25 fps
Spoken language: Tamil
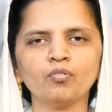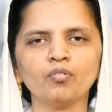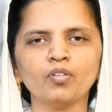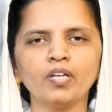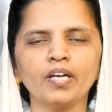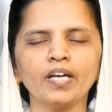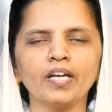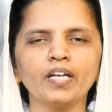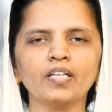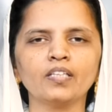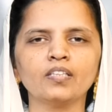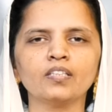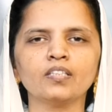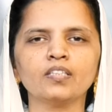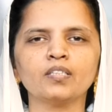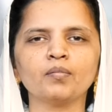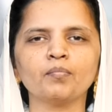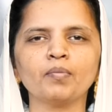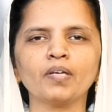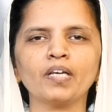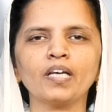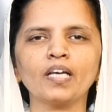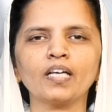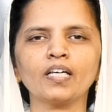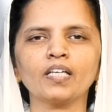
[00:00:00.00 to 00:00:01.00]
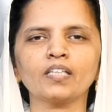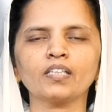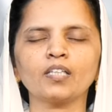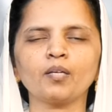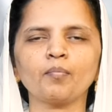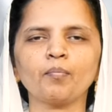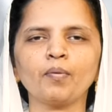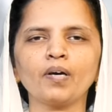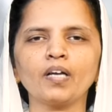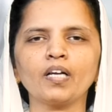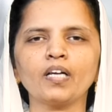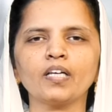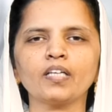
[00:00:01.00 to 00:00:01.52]
கூட இணைந்து ஜபிக்க
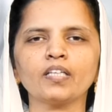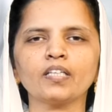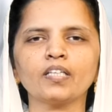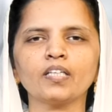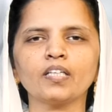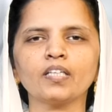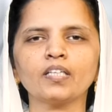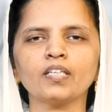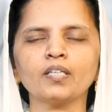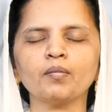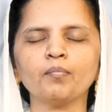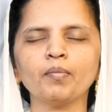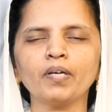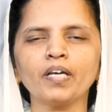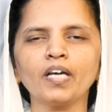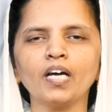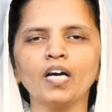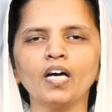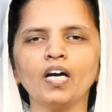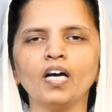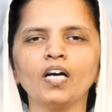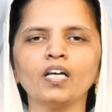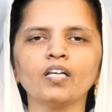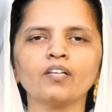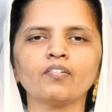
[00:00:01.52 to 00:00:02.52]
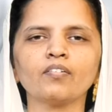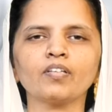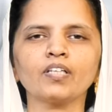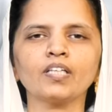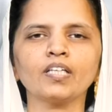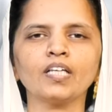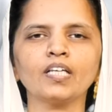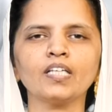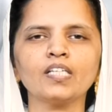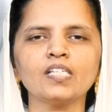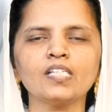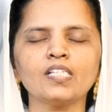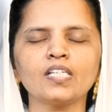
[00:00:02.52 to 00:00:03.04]
கத்தர் பாராட்டின கிருபைக்காக ஆண்டவருக்கு
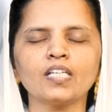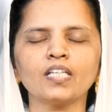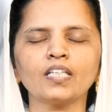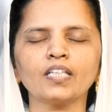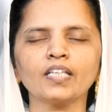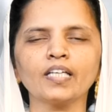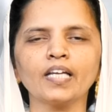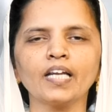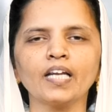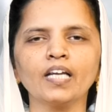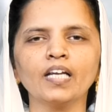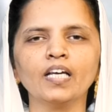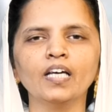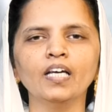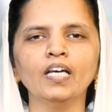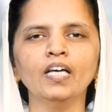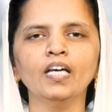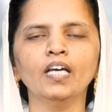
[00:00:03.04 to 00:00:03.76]
நன்றி செலுத்துகிறேன்